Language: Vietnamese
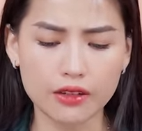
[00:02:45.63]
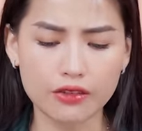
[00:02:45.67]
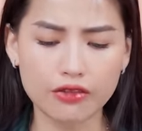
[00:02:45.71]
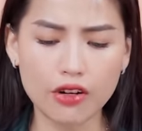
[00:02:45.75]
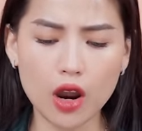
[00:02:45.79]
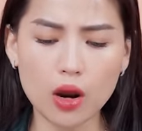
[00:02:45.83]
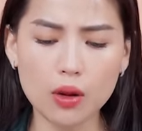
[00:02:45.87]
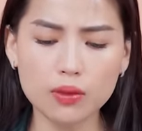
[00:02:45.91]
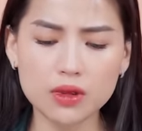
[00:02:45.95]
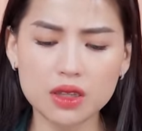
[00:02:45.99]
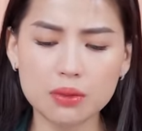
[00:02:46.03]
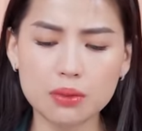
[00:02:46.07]

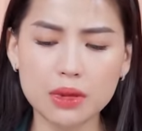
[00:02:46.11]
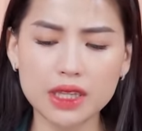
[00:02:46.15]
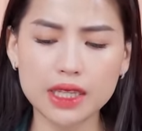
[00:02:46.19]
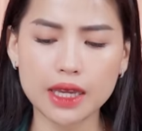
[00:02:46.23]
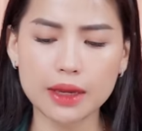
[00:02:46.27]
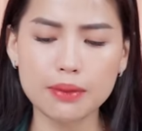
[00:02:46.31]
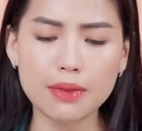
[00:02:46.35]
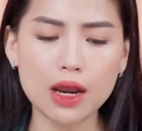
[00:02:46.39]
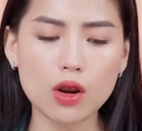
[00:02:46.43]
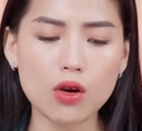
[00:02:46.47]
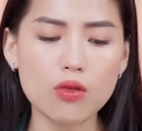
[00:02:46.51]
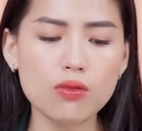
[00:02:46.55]
Form thì mình
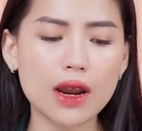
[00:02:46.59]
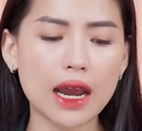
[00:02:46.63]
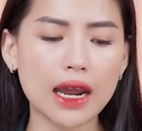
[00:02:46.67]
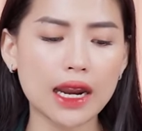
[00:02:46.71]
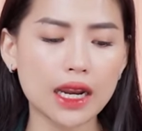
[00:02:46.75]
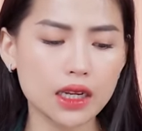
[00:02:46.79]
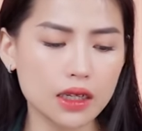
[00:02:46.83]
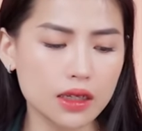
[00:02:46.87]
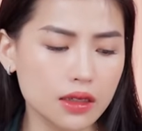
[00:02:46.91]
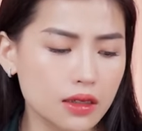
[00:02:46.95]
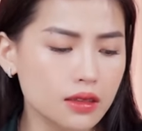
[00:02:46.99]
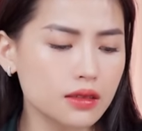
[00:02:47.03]
thấy mặc cũng khá
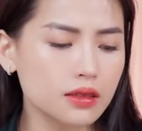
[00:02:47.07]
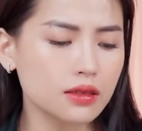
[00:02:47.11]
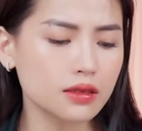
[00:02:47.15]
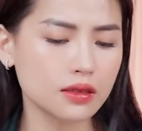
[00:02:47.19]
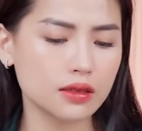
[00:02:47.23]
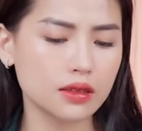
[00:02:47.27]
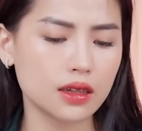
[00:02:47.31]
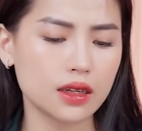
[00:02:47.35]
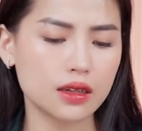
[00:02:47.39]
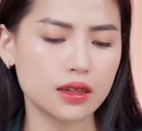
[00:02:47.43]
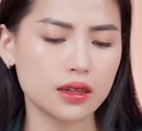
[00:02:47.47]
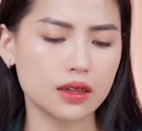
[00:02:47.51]
là đứng.
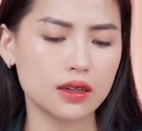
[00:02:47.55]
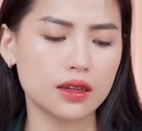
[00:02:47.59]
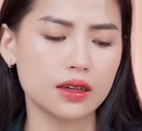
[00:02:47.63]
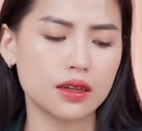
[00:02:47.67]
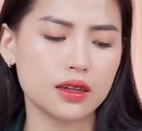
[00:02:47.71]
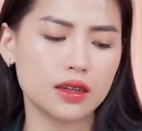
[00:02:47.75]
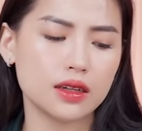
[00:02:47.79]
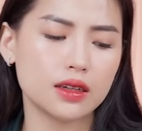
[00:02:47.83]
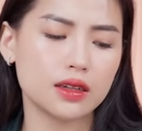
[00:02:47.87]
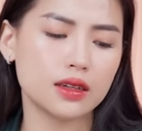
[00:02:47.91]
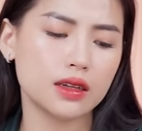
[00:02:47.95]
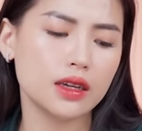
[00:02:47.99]

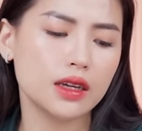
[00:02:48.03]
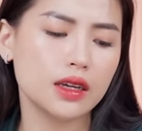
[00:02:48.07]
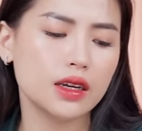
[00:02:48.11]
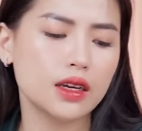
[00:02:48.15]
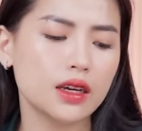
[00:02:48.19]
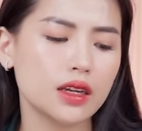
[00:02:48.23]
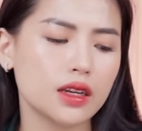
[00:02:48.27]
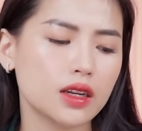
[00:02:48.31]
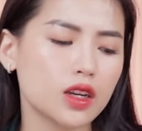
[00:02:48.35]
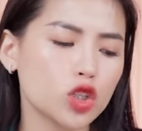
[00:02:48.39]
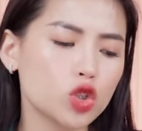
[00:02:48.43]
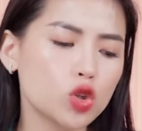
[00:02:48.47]
à...
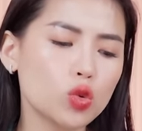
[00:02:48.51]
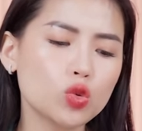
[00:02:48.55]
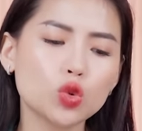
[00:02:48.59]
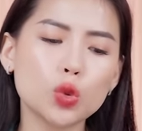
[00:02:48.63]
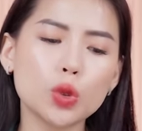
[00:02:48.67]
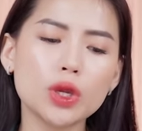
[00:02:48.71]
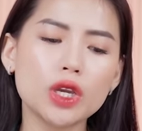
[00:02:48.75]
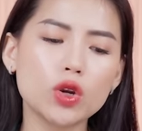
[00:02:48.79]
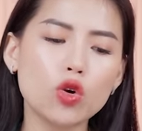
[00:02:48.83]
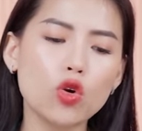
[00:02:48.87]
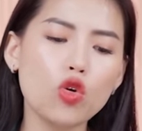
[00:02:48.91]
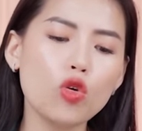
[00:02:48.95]
Nói chung
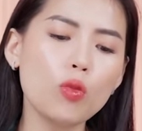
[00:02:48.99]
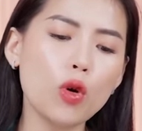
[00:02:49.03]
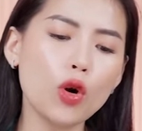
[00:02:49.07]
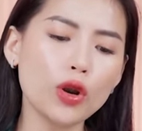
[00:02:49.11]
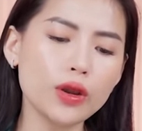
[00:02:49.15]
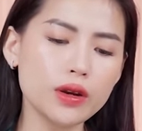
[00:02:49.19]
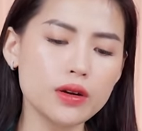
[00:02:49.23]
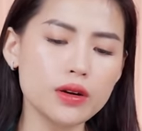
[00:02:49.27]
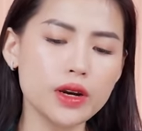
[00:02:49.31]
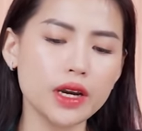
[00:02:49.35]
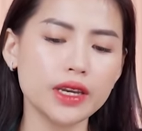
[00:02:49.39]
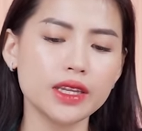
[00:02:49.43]
tùy gu
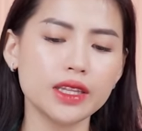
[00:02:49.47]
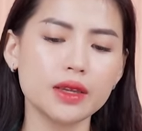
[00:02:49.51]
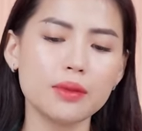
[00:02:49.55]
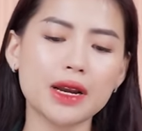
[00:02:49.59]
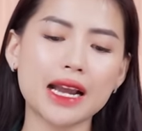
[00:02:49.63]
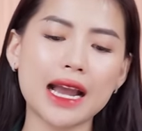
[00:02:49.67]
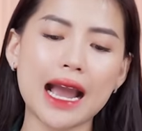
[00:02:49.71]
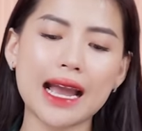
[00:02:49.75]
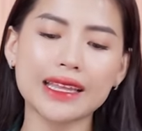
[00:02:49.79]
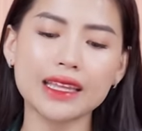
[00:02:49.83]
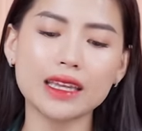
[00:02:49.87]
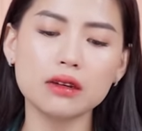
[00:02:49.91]
mỗi người, nhưng mà
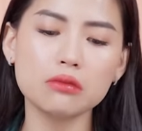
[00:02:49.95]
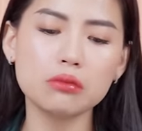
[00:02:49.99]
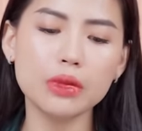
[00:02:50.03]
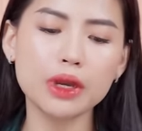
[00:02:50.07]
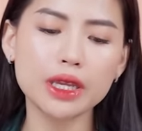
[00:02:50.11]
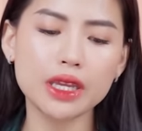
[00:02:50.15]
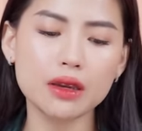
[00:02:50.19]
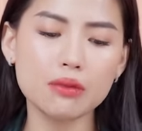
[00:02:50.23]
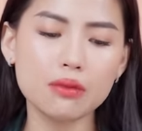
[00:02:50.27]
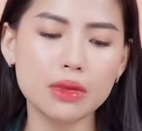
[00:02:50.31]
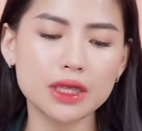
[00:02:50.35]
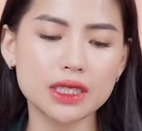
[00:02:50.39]
cá nhân
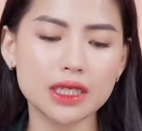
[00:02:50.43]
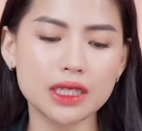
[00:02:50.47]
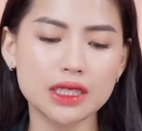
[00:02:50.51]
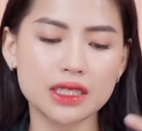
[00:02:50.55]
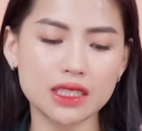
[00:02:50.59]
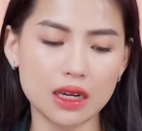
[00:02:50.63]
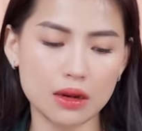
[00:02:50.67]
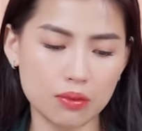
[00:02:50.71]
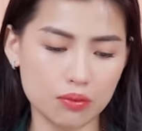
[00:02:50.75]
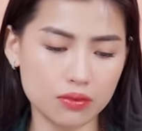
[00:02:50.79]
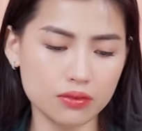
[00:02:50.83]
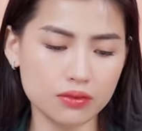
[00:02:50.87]
mình ấy, mình chỉ
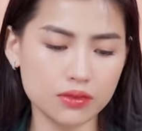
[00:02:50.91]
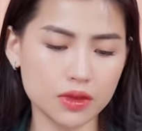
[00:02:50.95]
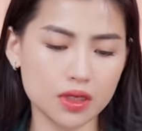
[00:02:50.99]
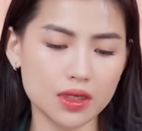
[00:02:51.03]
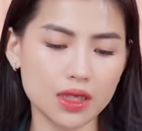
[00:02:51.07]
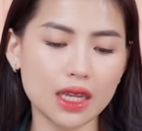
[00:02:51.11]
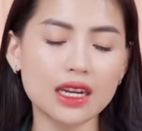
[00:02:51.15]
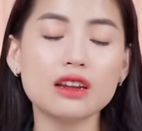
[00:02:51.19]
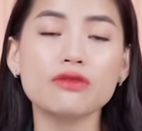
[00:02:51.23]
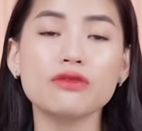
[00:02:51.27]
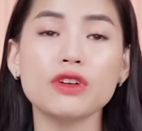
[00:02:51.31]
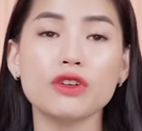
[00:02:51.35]
chấm thứ
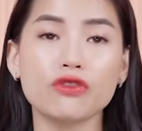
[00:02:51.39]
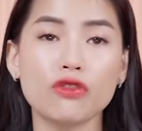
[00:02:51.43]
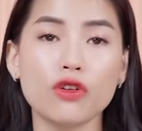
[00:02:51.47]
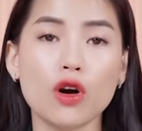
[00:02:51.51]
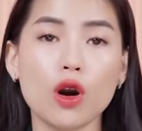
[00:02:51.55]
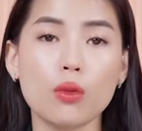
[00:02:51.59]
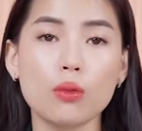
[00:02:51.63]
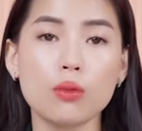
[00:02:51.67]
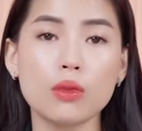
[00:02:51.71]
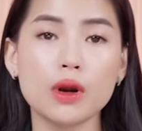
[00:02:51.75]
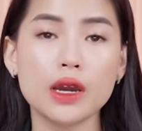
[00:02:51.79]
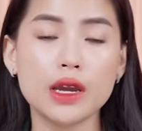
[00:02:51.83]
nhất là về
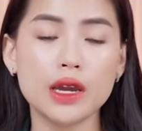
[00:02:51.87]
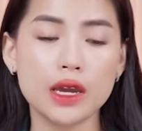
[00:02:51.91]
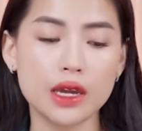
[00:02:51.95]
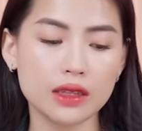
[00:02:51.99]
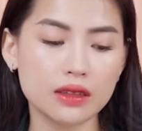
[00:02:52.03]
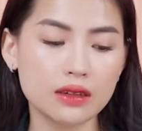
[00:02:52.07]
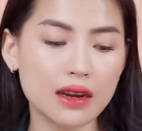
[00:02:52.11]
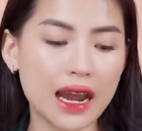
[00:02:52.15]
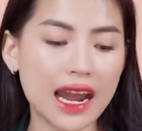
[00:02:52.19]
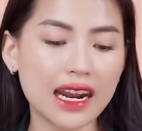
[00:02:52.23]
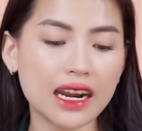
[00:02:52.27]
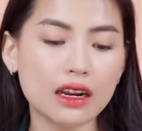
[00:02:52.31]
form,
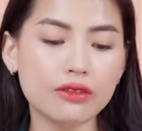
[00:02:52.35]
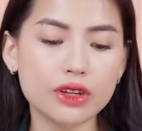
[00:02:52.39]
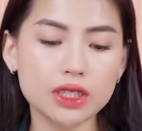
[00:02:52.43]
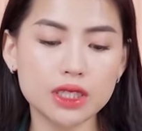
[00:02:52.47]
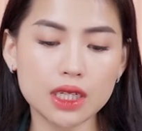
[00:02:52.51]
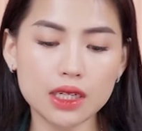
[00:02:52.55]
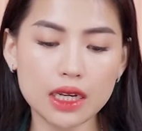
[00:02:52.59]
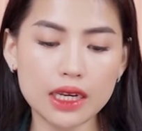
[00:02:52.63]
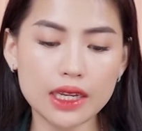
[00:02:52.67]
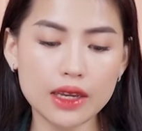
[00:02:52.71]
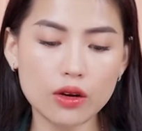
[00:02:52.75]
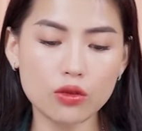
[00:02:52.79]
thứ hai là về
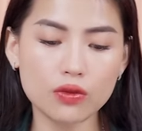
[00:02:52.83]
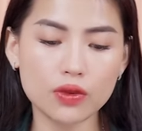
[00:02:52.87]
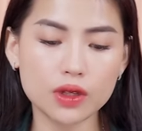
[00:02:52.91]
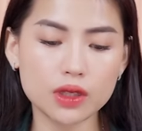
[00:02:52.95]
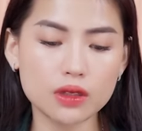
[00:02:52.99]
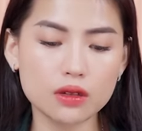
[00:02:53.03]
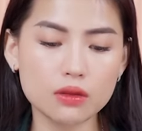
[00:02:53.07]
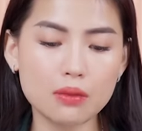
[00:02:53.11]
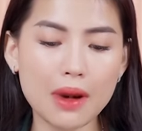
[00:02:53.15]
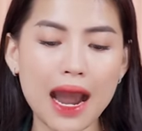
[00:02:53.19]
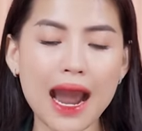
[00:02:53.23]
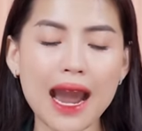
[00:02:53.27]
chất liệu, và
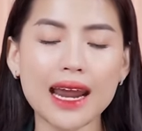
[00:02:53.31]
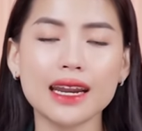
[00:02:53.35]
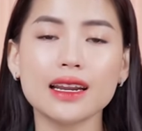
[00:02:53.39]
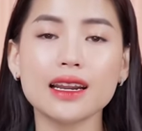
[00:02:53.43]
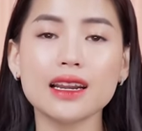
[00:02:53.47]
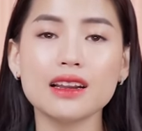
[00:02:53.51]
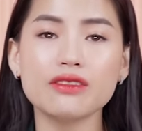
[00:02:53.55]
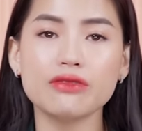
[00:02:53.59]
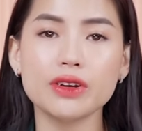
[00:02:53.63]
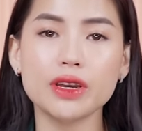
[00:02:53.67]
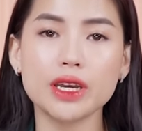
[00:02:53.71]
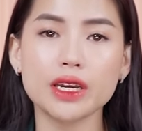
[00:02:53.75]
thứ ba nữa
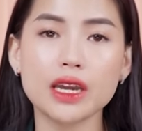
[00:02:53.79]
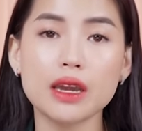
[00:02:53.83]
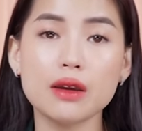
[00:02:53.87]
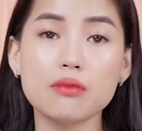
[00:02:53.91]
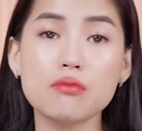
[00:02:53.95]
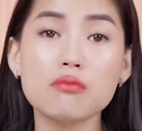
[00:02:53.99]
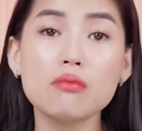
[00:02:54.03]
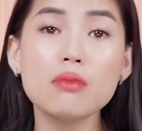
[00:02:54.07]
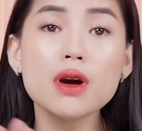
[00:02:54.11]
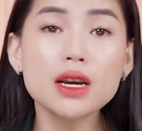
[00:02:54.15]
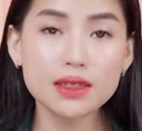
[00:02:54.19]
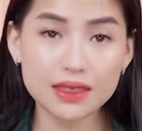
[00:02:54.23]
là về cái
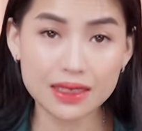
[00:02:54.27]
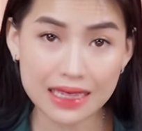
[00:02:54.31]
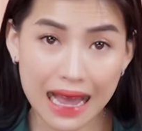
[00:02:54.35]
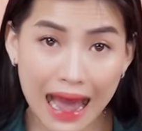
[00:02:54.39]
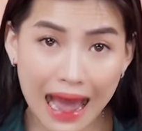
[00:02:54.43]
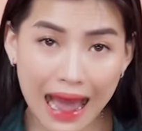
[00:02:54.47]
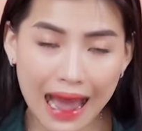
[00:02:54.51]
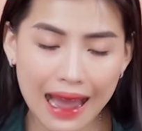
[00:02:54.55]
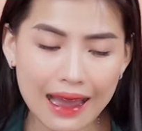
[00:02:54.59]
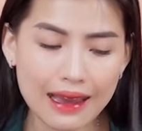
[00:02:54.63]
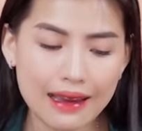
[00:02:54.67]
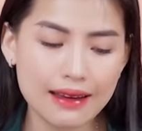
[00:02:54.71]
mức
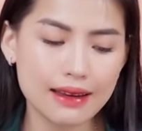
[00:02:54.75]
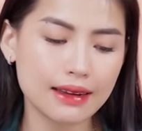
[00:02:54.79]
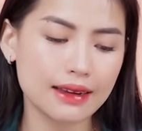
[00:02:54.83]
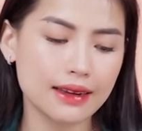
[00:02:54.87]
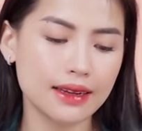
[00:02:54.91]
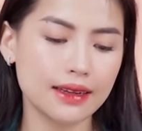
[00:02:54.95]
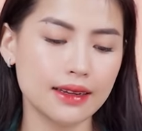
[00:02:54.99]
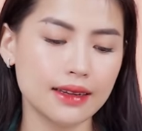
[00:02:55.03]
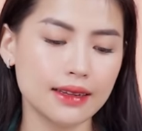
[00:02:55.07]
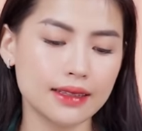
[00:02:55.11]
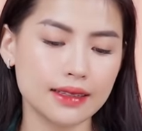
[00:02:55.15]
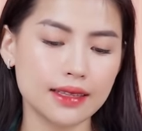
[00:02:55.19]
giá.
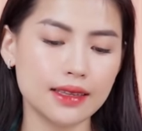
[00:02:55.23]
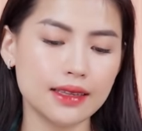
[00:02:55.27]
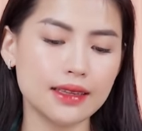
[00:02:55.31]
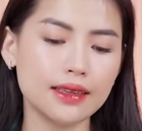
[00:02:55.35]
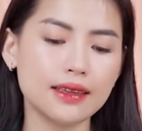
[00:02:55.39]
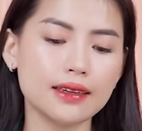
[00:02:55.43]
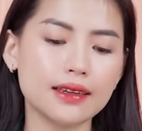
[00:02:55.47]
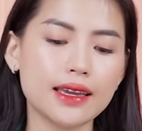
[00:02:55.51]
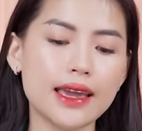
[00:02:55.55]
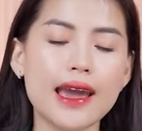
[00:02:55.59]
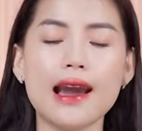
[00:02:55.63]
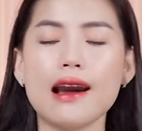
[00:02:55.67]

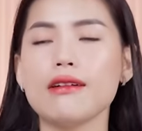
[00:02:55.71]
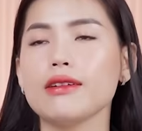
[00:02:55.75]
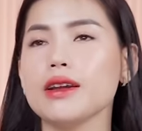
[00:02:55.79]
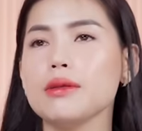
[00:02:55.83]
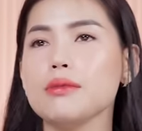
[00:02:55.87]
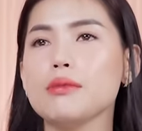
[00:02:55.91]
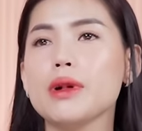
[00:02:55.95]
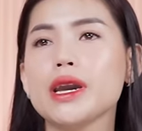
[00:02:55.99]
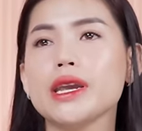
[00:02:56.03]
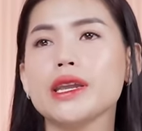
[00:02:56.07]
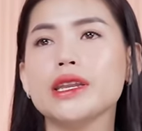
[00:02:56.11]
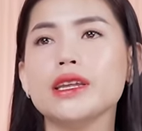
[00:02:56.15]
Thì cái áo này
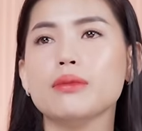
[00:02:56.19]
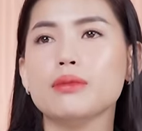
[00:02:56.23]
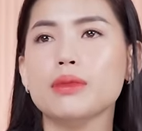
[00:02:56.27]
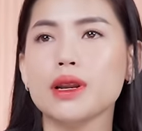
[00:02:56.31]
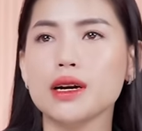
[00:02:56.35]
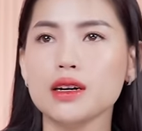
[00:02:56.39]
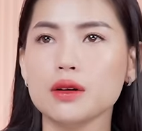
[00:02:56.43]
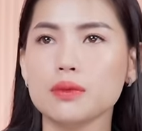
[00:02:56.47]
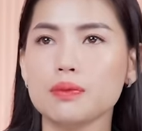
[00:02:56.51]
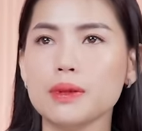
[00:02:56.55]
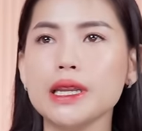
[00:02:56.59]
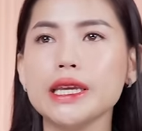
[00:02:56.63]
bảy điểm là
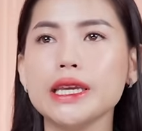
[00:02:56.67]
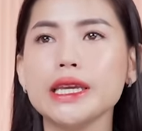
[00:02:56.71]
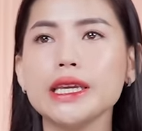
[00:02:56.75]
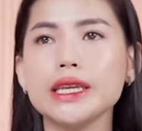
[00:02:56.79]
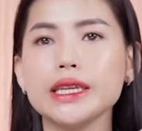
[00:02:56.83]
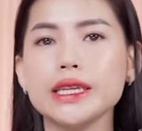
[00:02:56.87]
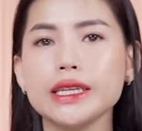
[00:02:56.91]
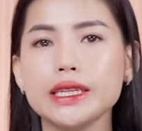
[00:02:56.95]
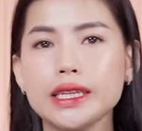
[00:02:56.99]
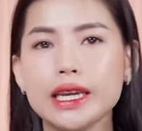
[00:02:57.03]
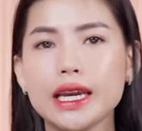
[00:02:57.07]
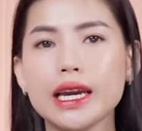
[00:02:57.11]
hợp lý
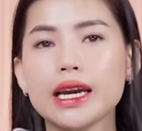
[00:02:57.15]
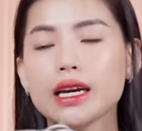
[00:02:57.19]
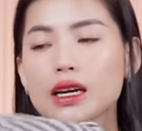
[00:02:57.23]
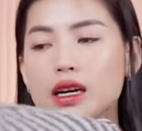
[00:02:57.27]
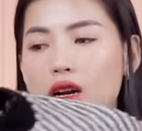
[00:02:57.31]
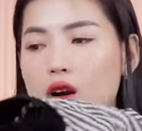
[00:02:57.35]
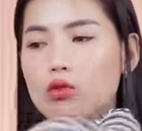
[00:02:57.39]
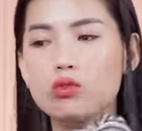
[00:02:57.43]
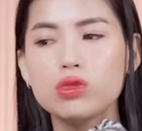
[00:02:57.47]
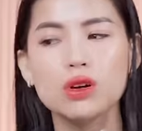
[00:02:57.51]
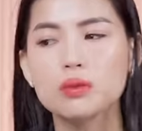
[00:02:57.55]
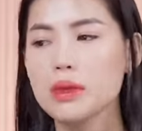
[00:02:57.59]
nha,
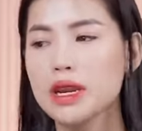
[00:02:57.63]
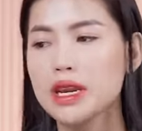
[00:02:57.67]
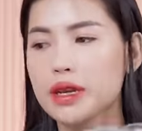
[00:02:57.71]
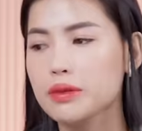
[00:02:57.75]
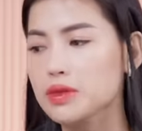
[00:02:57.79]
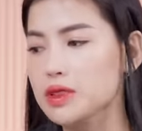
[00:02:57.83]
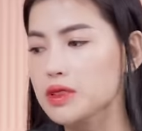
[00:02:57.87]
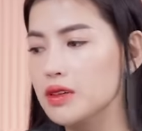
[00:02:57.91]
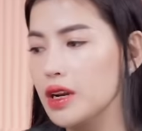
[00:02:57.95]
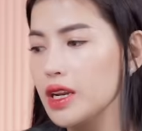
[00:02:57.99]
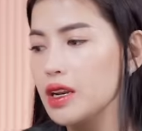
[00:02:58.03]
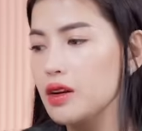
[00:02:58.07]
không được bảy
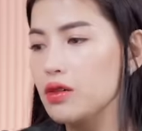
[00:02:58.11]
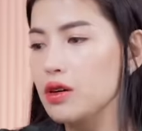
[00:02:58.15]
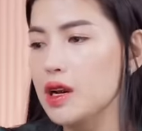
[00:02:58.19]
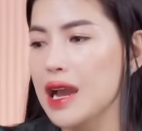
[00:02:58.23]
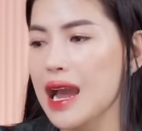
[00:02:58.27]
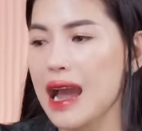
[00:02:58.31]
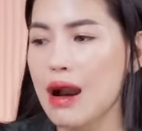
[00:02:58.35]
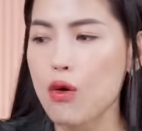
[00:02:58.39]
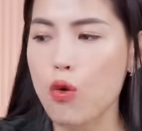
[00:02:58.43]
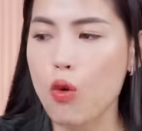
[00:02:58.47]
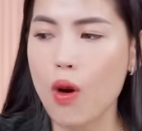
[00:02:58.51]
điểm rưỡi đâu, cao